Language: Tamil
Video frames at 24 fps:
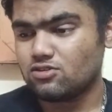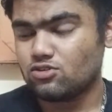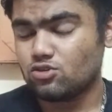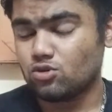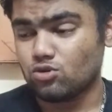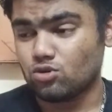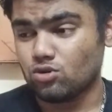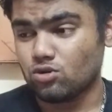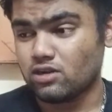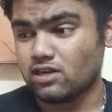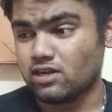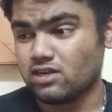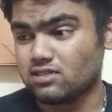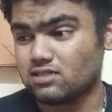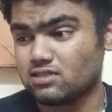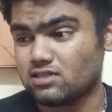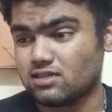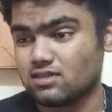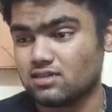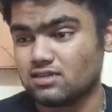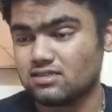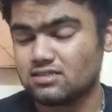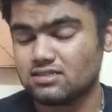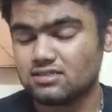
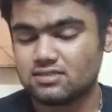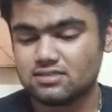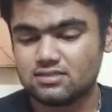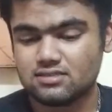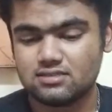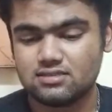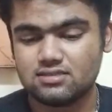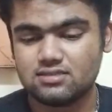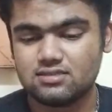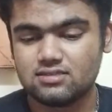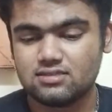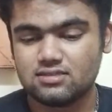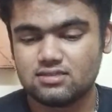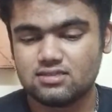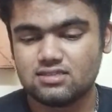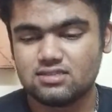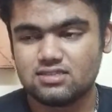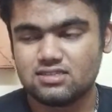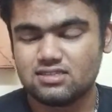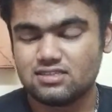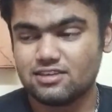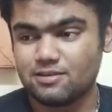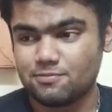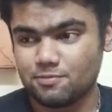டுட்டோரியல்ஸா
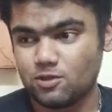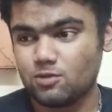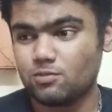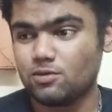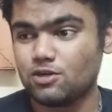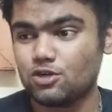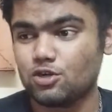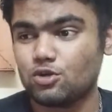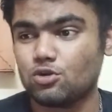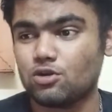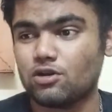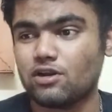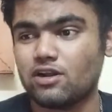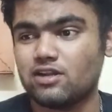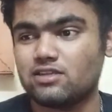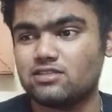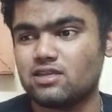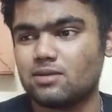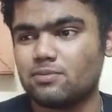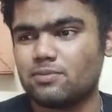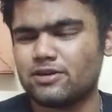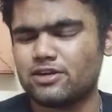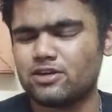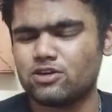எப்போதுமே டுட்டோரியல்ஸ்
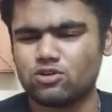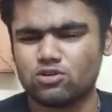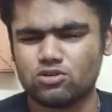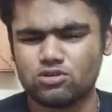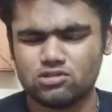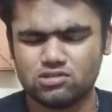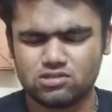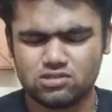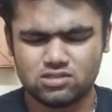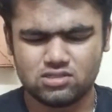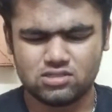தான் பண்ணுறோம்